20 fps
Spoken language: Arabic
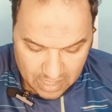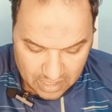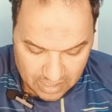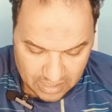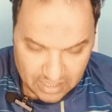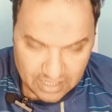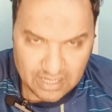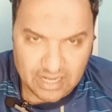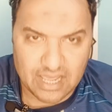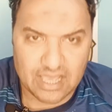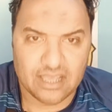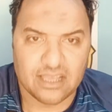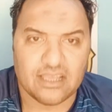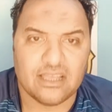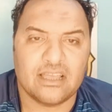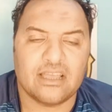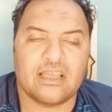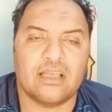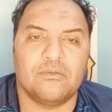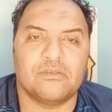إلى
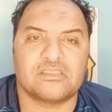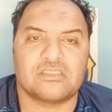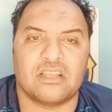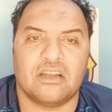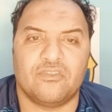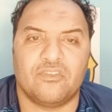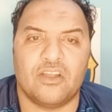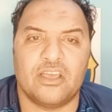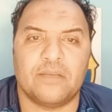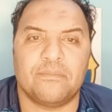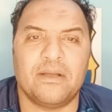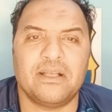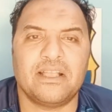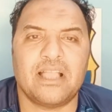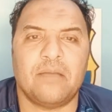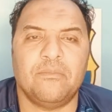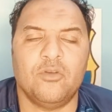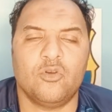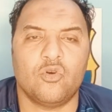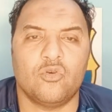5000 لايك بنجح
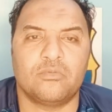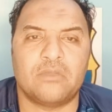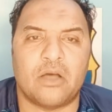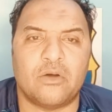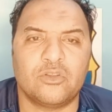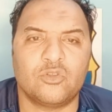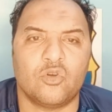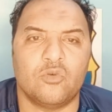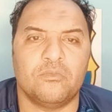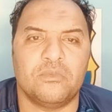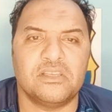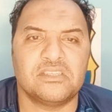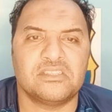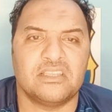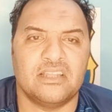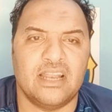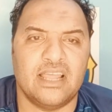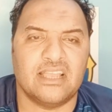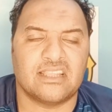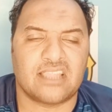بيكم بدعواتكم باذن
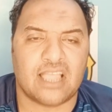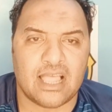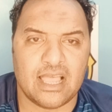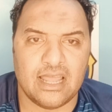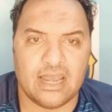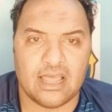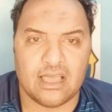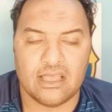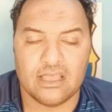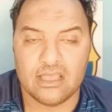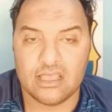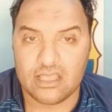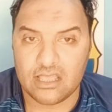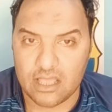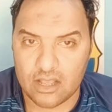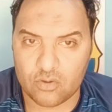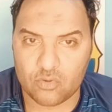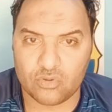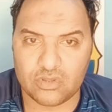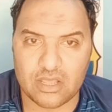الله تعالى
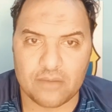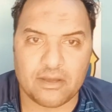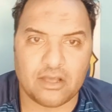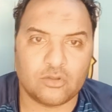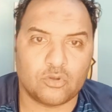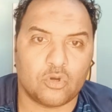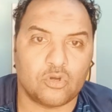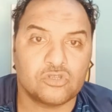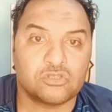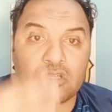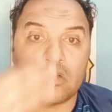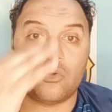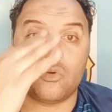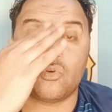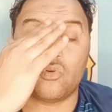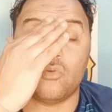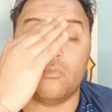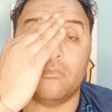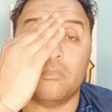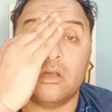اكون دايما عند حسن
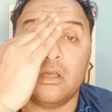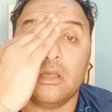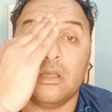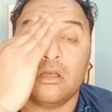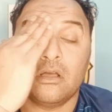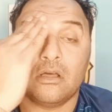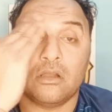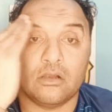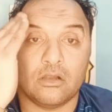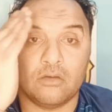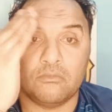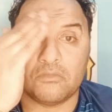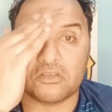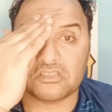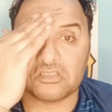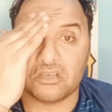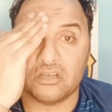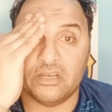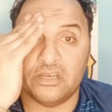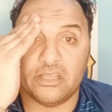انكم اللهم
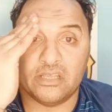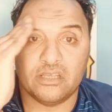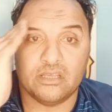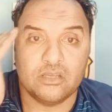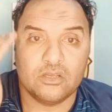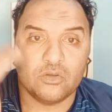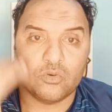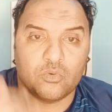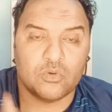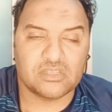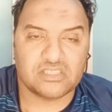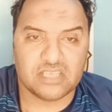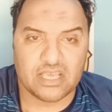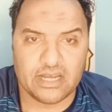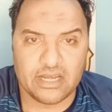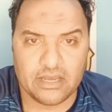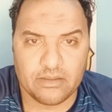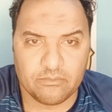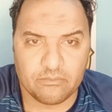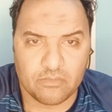صل
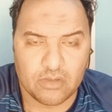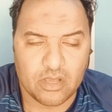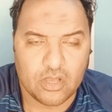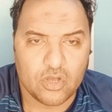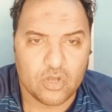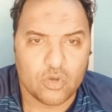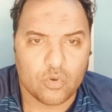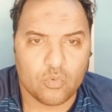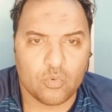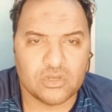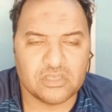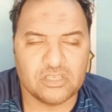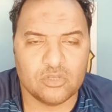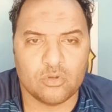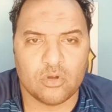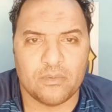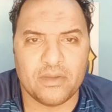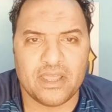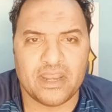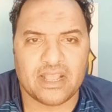وسلم وزيد
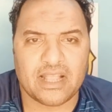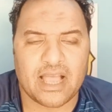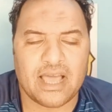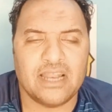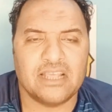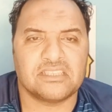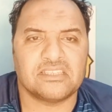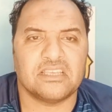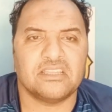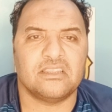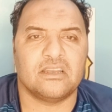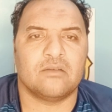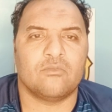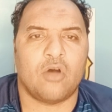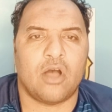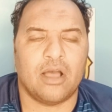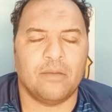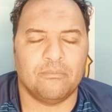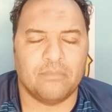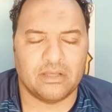وبارك على سيدنا
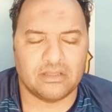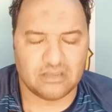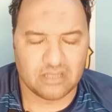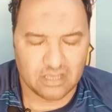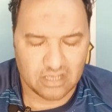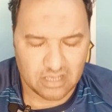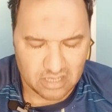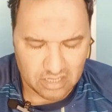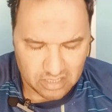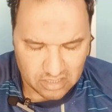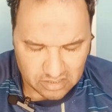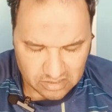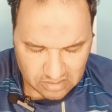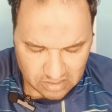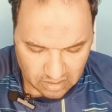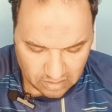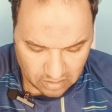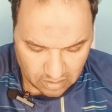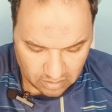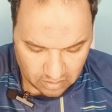محمد
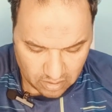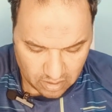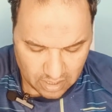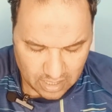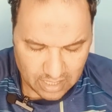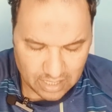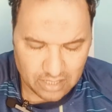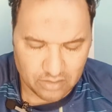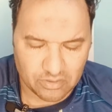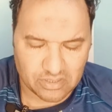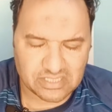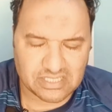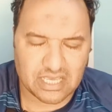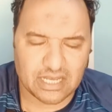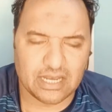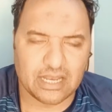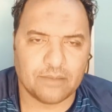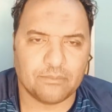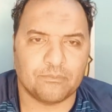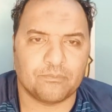صلى الله عليه
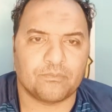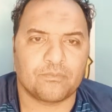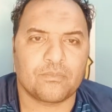وسلم